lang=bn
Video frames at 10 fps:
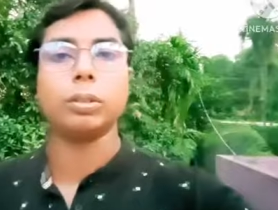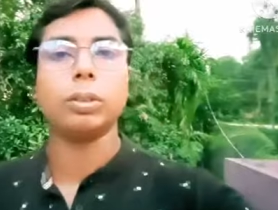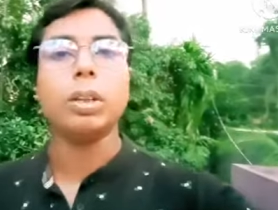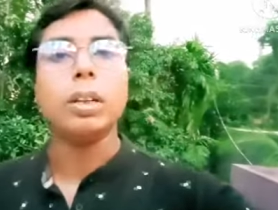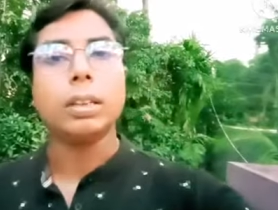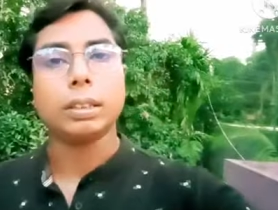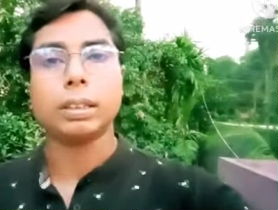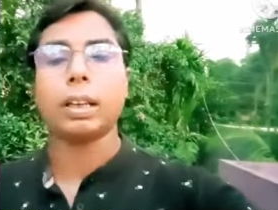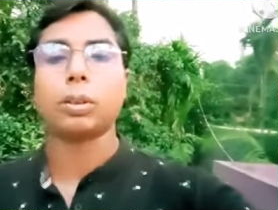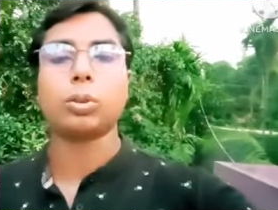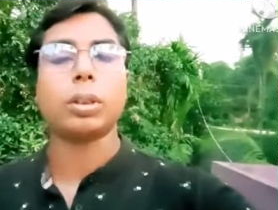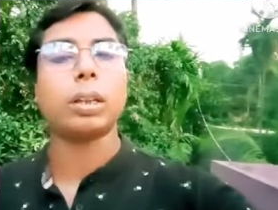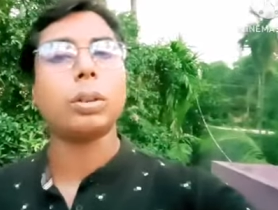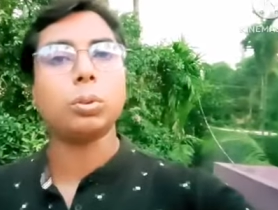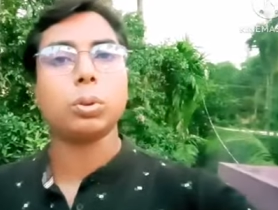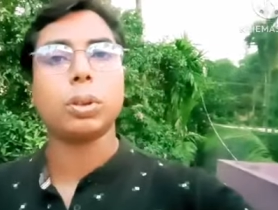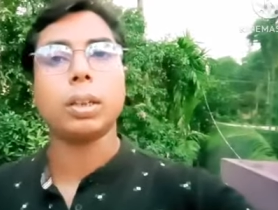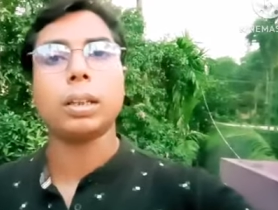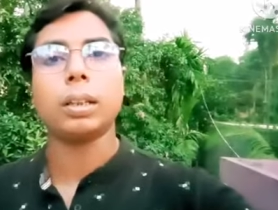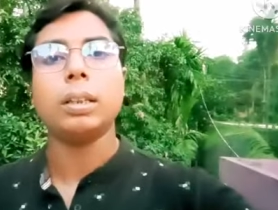জন্য সেটা একশো টাকা দুশো
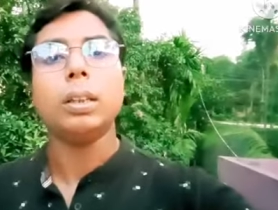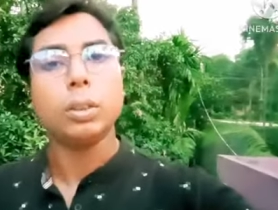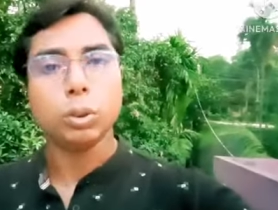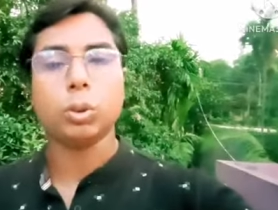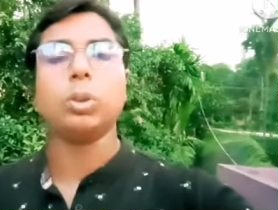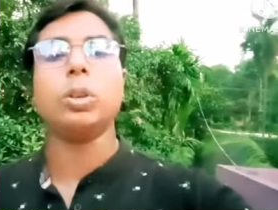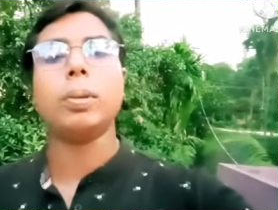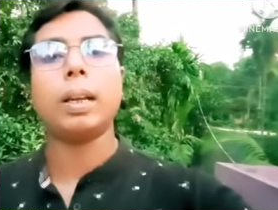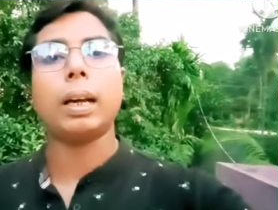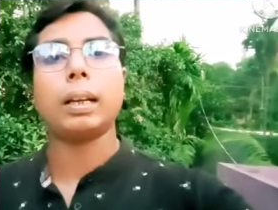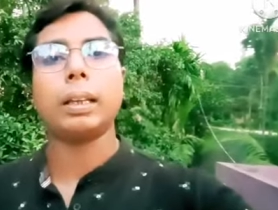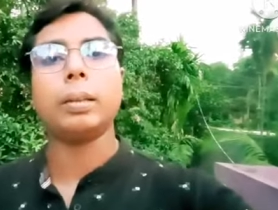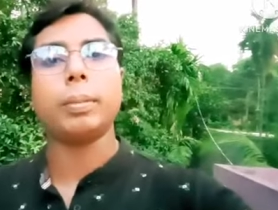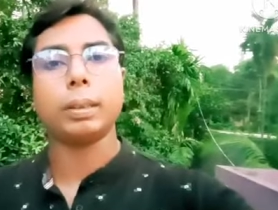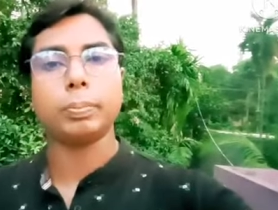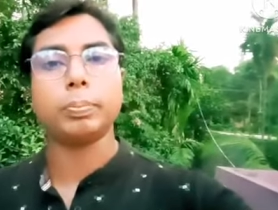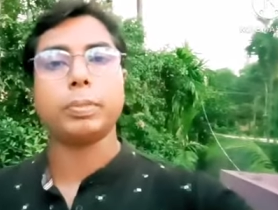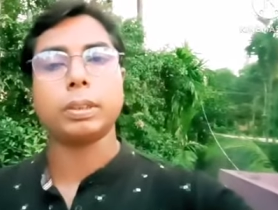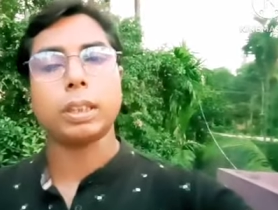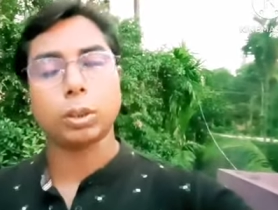টাকা যদিও বা লাগে বা
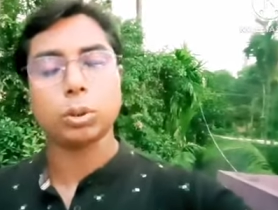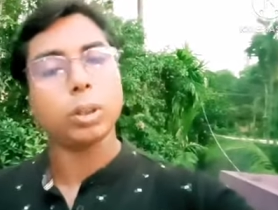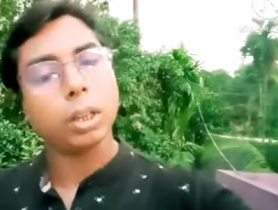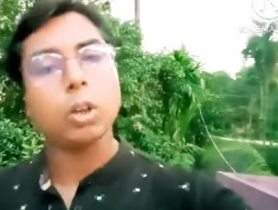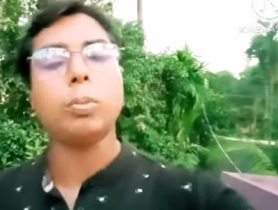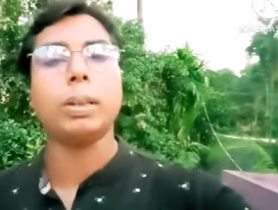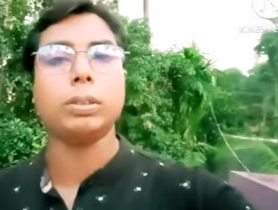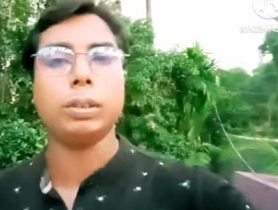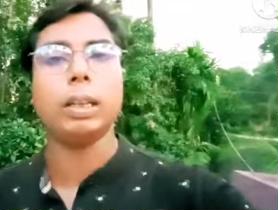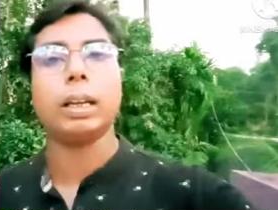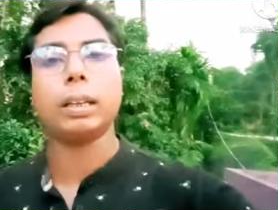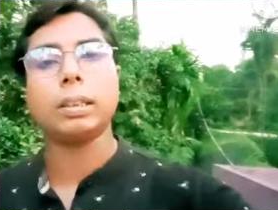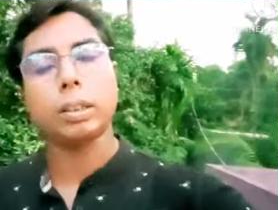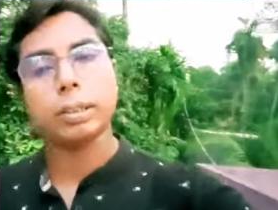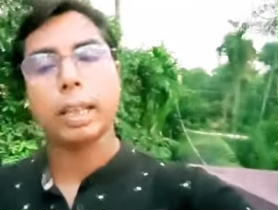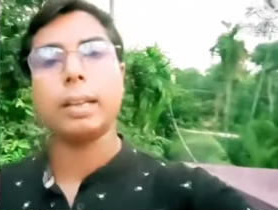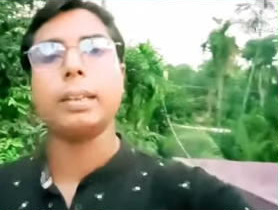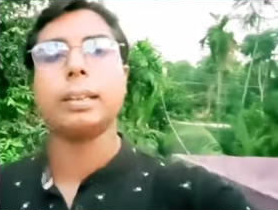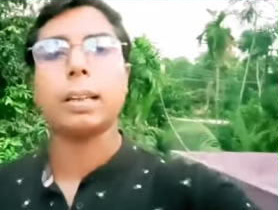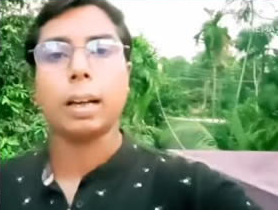চারশো টাকাও বা যদি লাগে সে
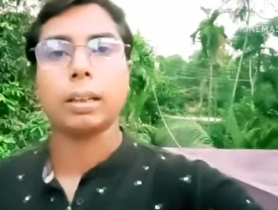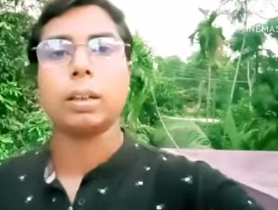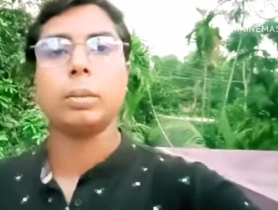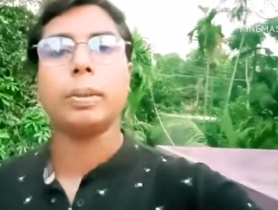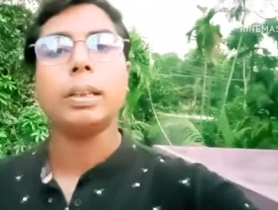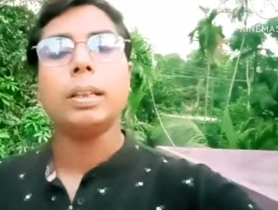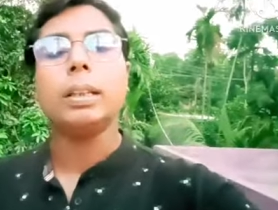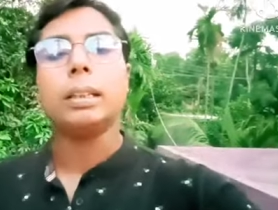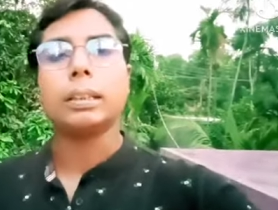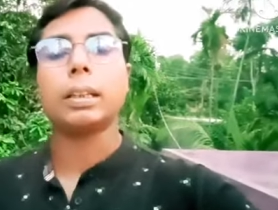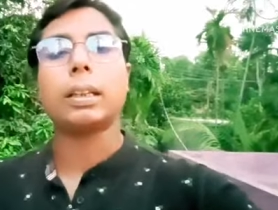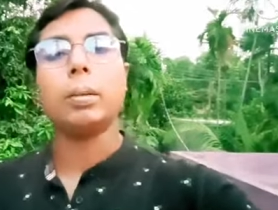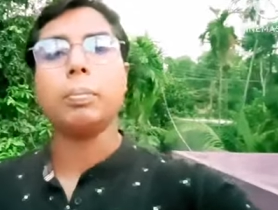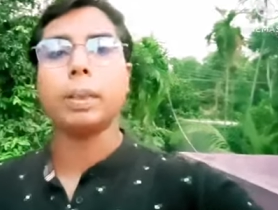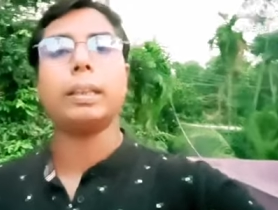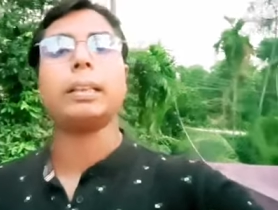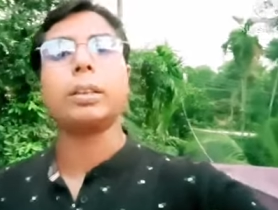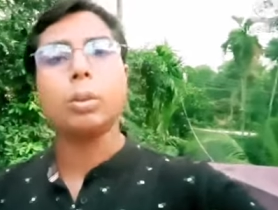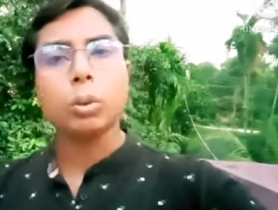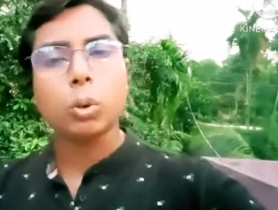স্যালারি থেকে কাটা হবে সেটা কোম্পানি দেয়
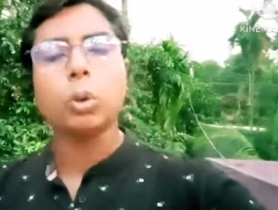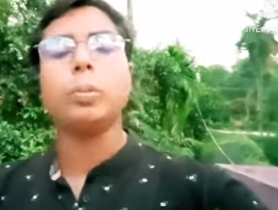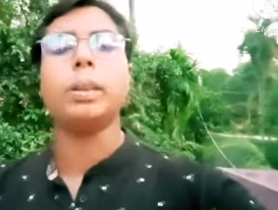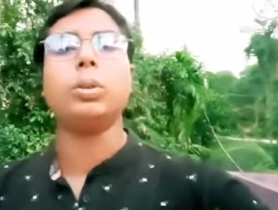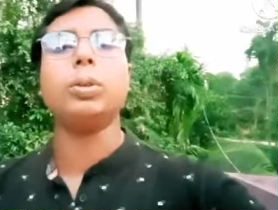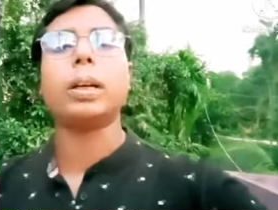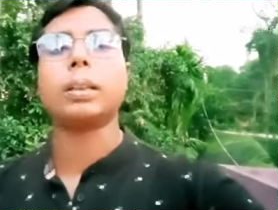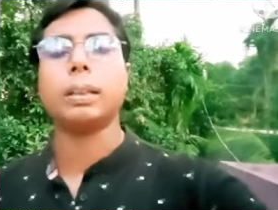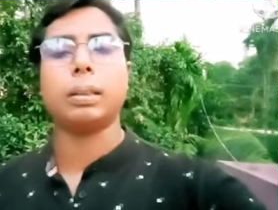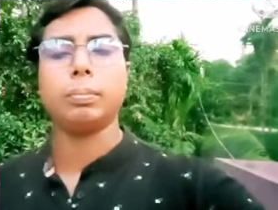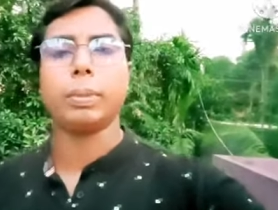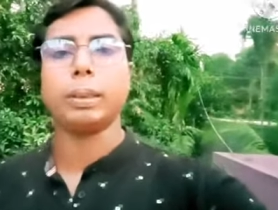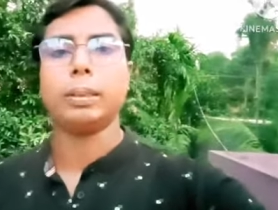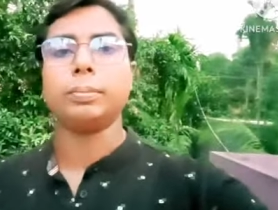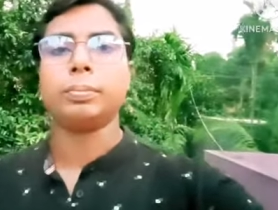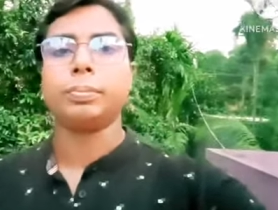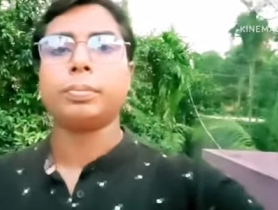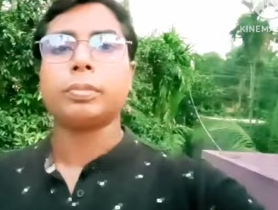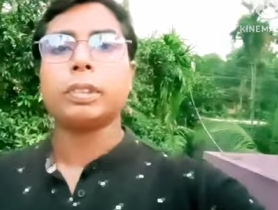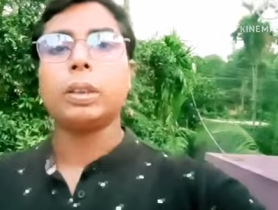সেগুলো খুবই দু একটা কোম্পানি
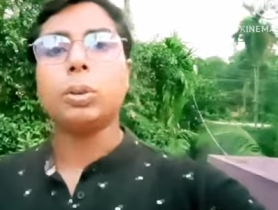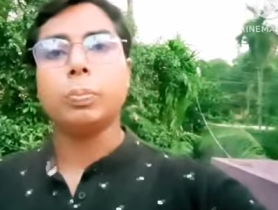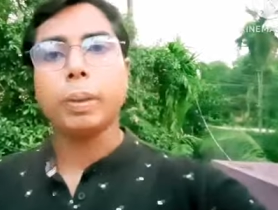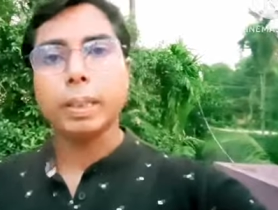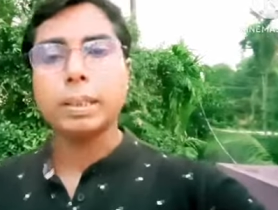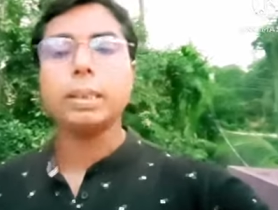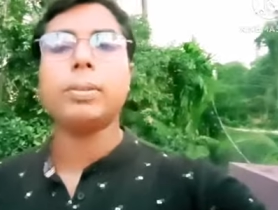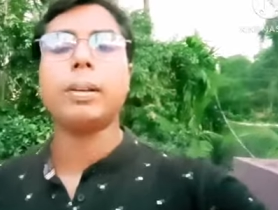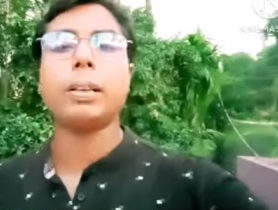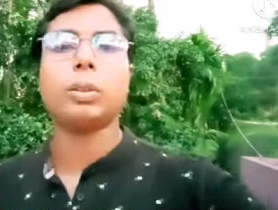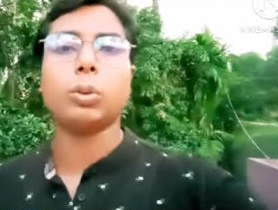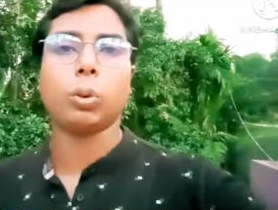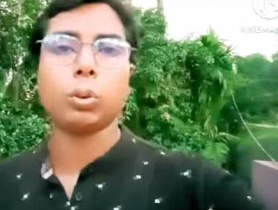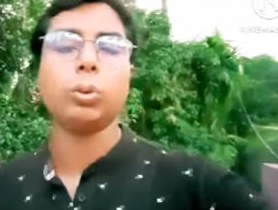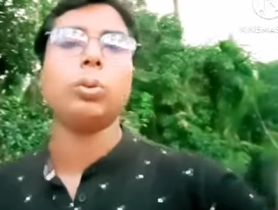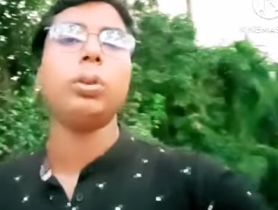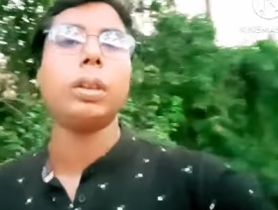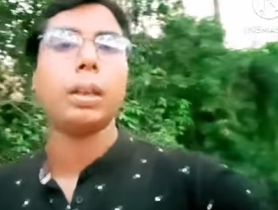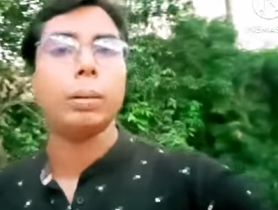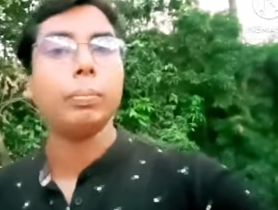কিন্তু বেশিরভাগ যতগুলো
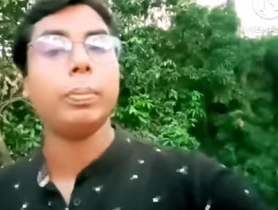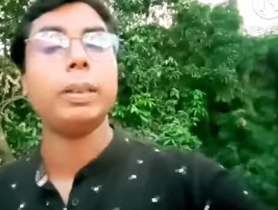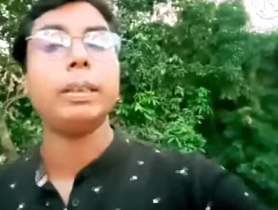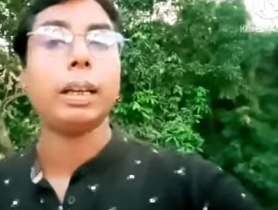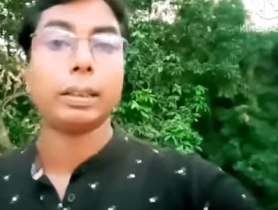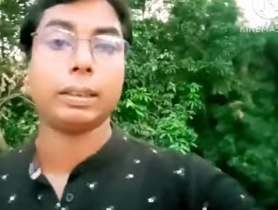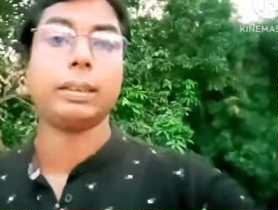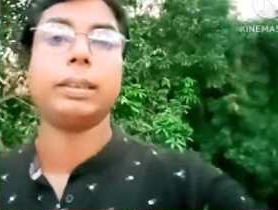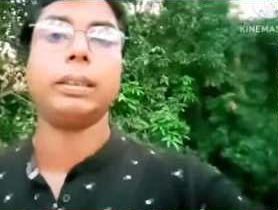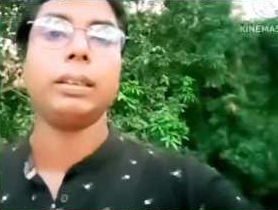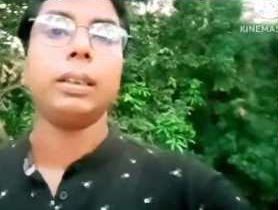কোম্পানি আছে